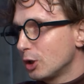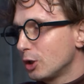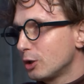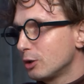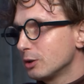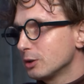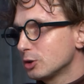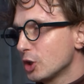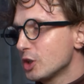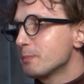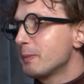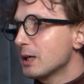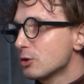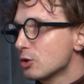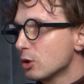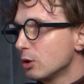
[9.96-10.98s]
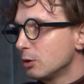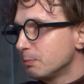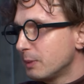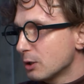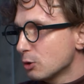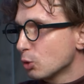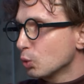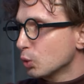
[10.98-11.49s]
to, to jest bardzo,
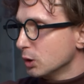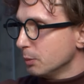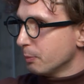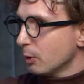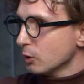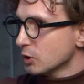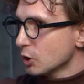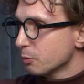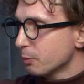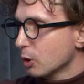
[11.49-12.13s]
bardzo długi proces,